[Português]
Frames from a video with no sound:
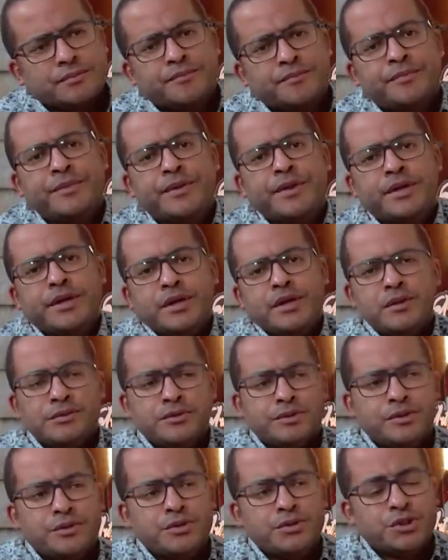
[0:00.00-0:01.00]
Quem é o
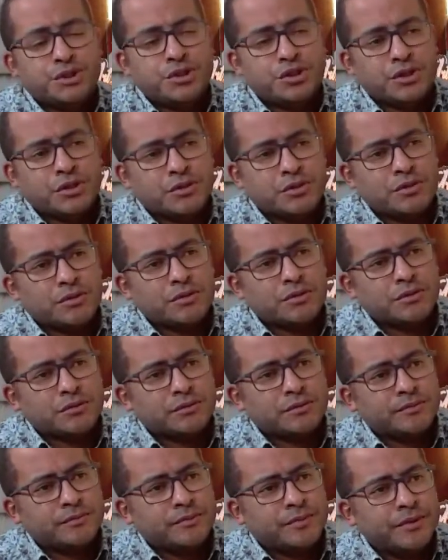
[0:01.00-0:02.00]
Deus de Jacó?
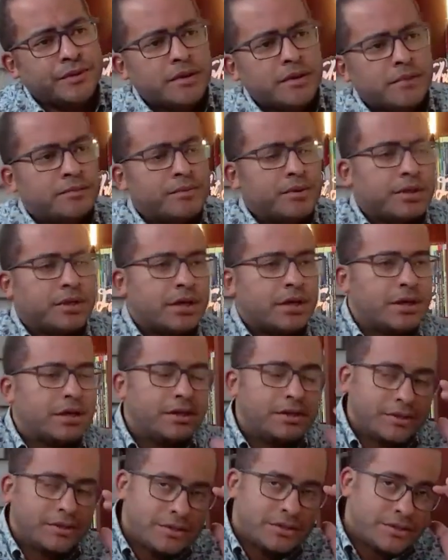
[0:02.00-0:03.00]
Por que, é que ele
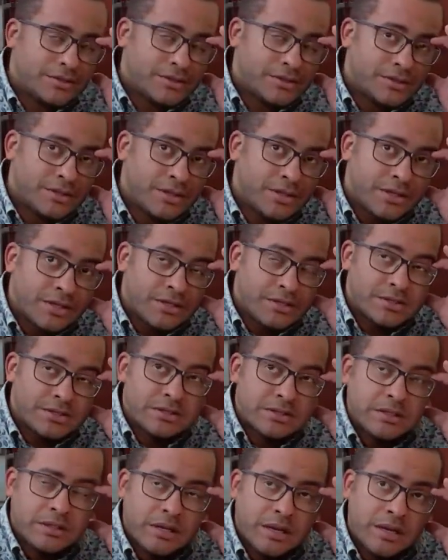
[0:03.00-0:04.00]
disse,
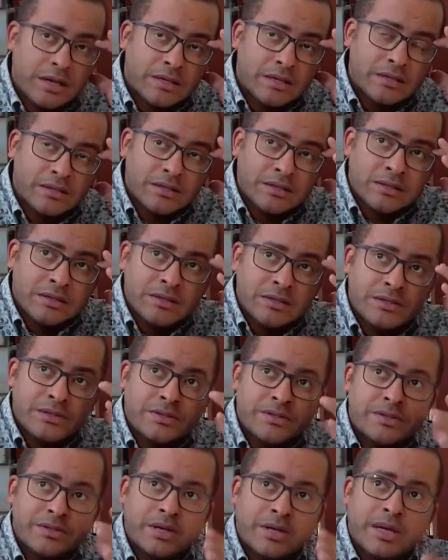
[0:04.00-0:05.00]
sei lá,
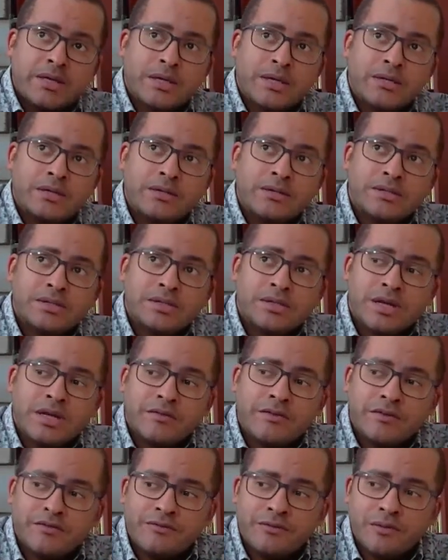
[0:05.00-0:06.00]
será que ele
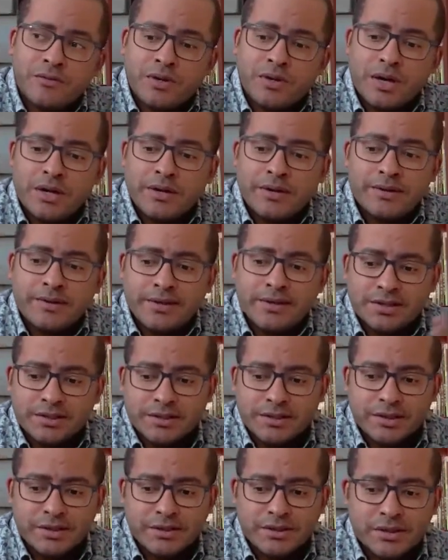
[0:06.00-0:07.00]
estava a focar na
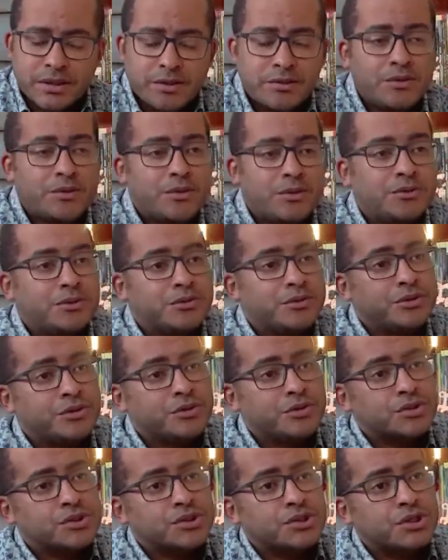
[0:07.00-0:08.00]
geração ou no
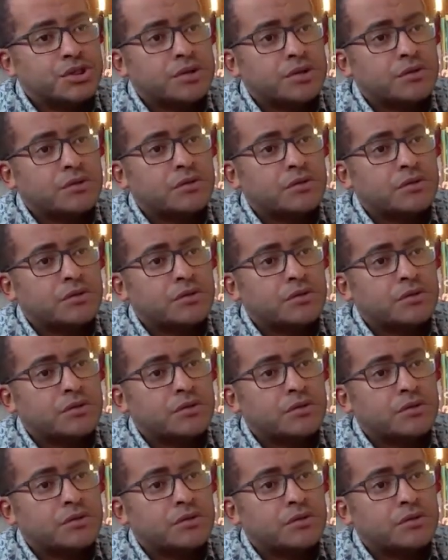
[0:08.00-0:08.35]
Deus de Jacó?